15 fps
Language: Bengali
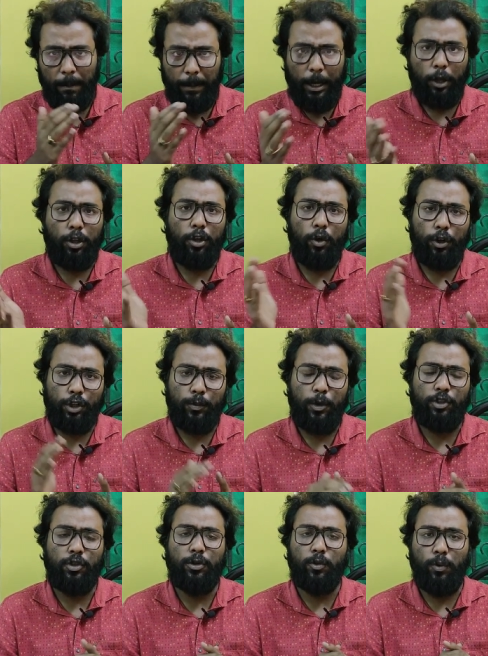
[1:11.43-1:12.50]
বিগত দশ
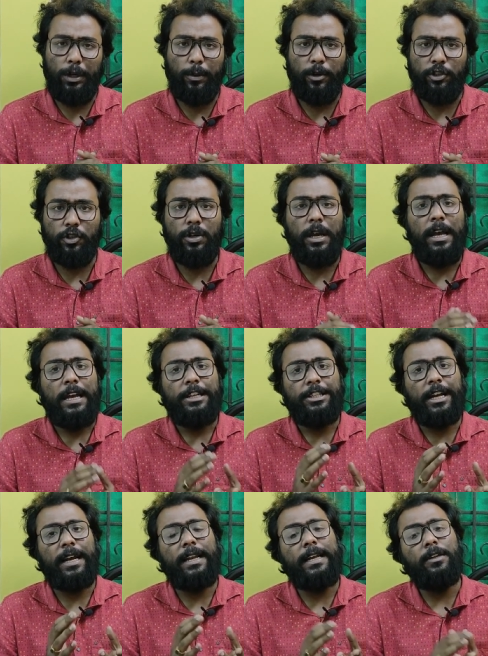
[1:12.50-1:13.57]
বছর কুড়ি বছর
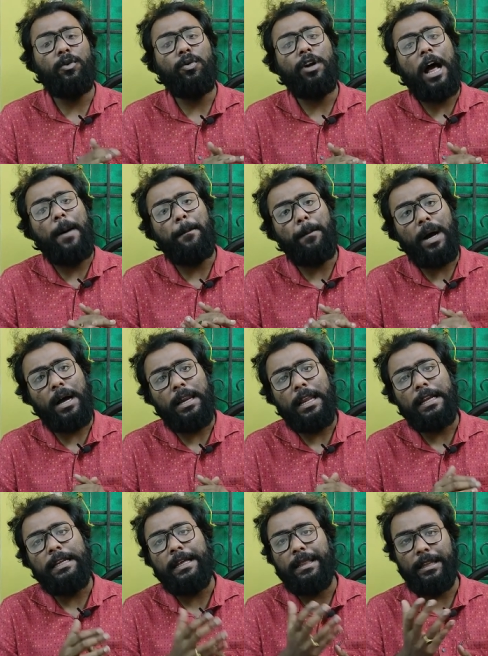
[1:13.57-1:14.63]
সেখানে কিন্তু গ্রাম
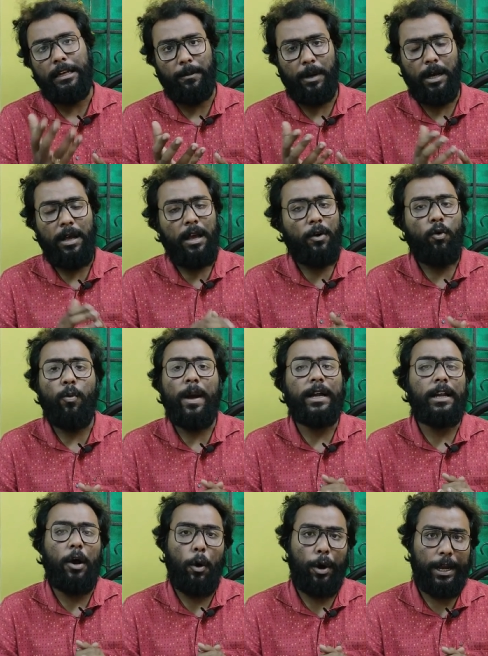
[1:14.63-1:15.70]
বাংলা নিয়ে সিনেমা খুব
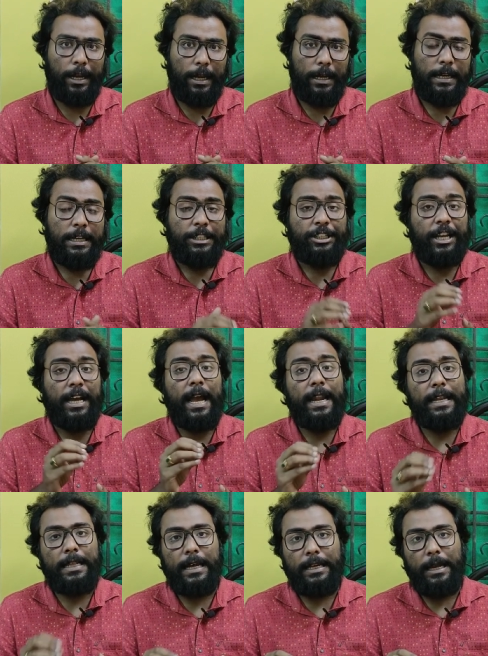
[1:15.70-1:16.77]
একটা হয় না
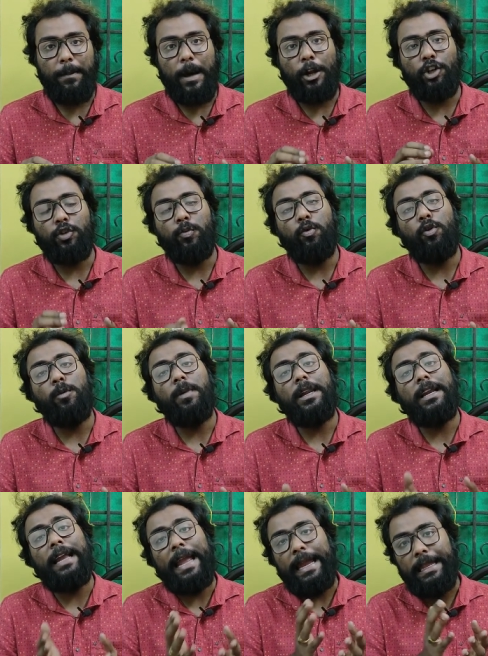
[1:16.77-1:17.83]
সেখানে দাঁড়িয়ে মানুষ মুকুল
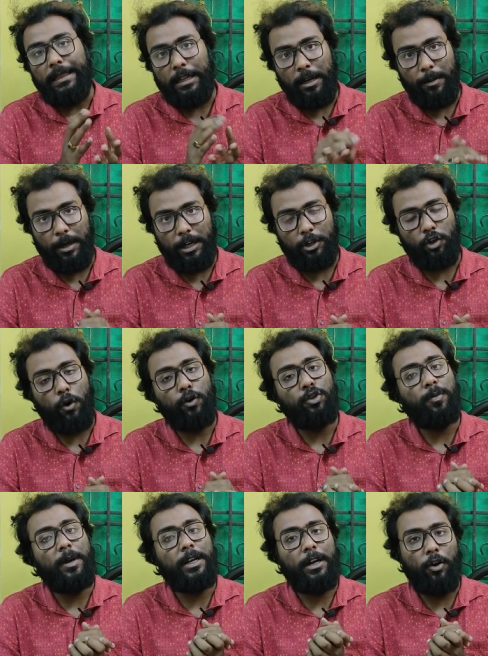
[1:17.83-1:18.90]
পালের এই সিনেমাটা সহজ
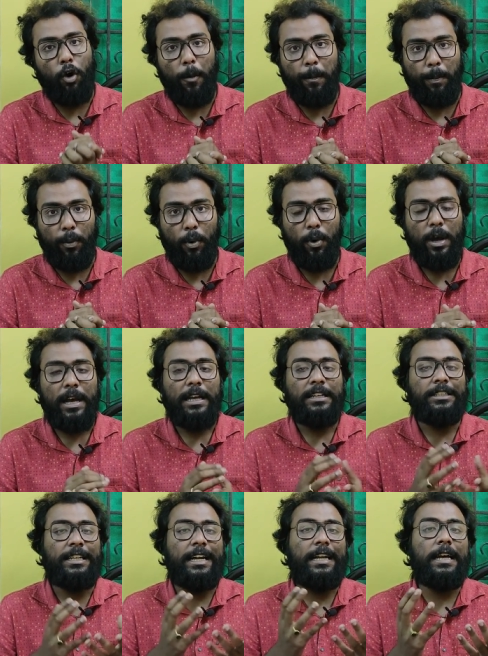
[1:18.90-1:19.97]
পাঠের গপ্প
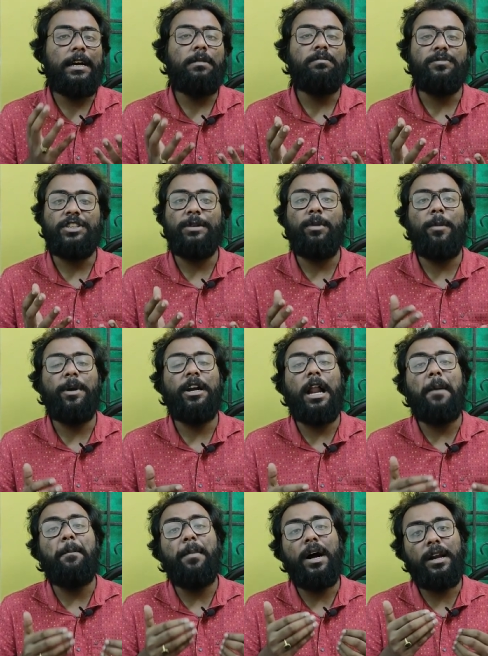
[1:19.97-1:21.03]
সেটা যেভাবে
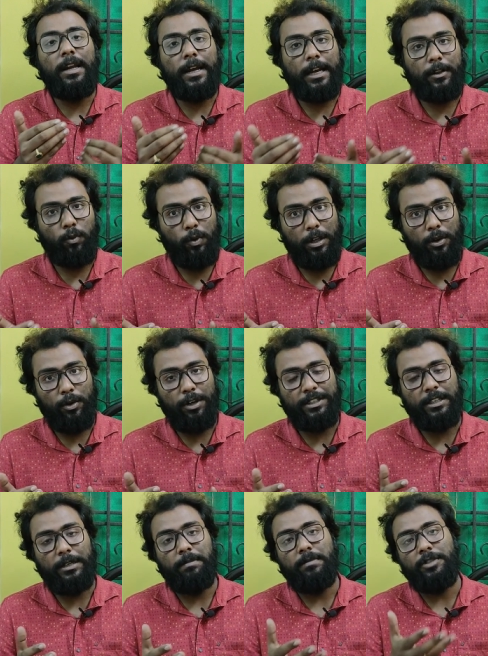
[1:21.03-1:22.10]
গ্রাম বাংলাকে তুলে
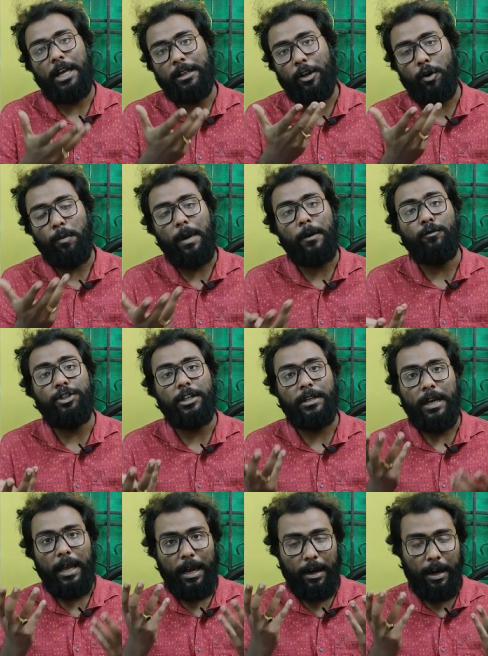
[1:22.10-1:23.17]
ধরেছে সাধারণ মানুষের
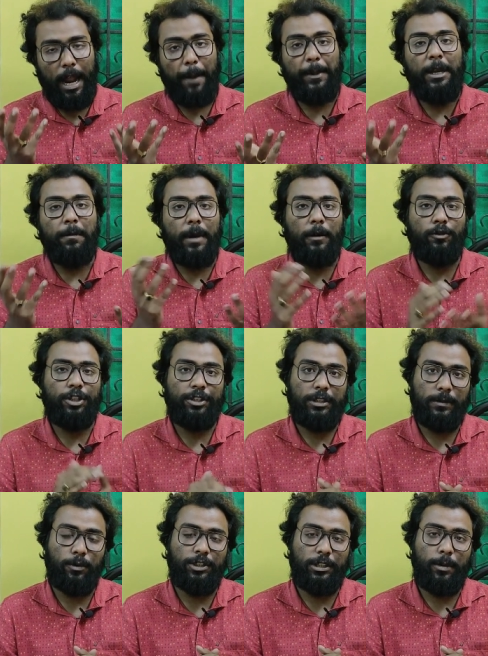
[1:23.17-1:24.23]
গ্রামীণ মানুষের
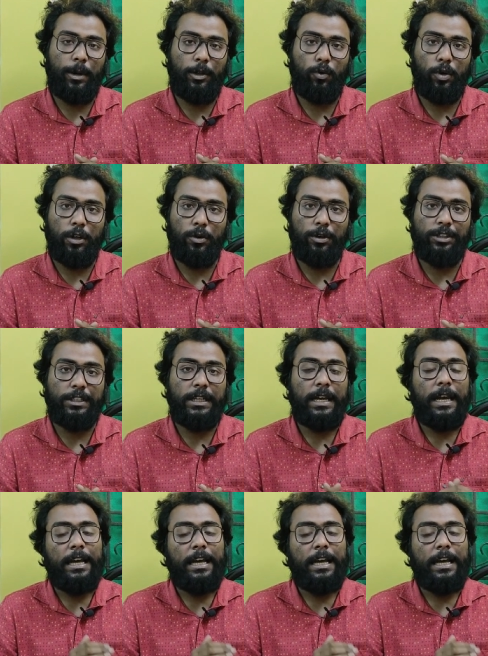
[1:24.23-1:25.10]
জীবন যেভাবে তুলে ধরেছে